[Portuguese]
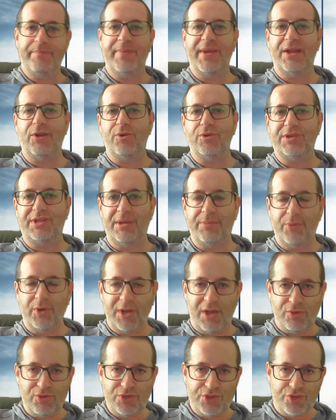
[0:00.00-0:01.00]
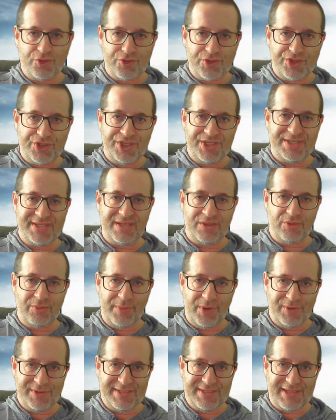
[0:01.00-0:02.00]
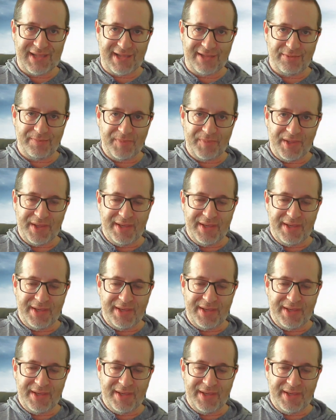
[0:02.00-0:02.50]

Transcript: pelo Tribunal de Justiça do meu estado.